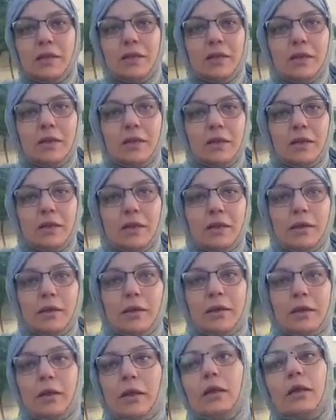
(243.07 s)
ثابتين في
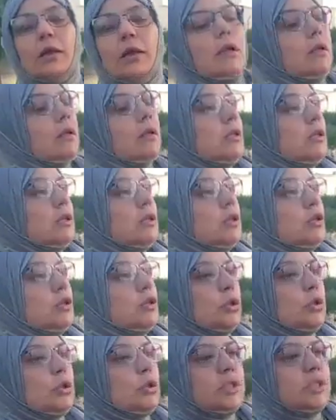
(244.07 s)
الشهاده ديالهم
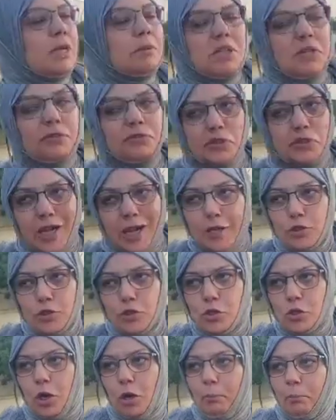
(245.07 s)
الشهود ثابتين في
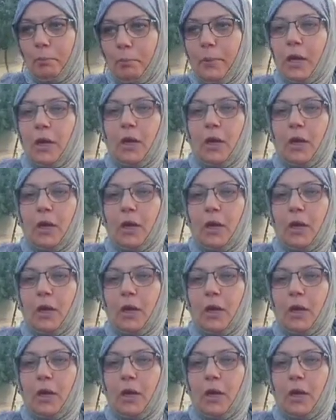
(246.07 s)
شهادتهم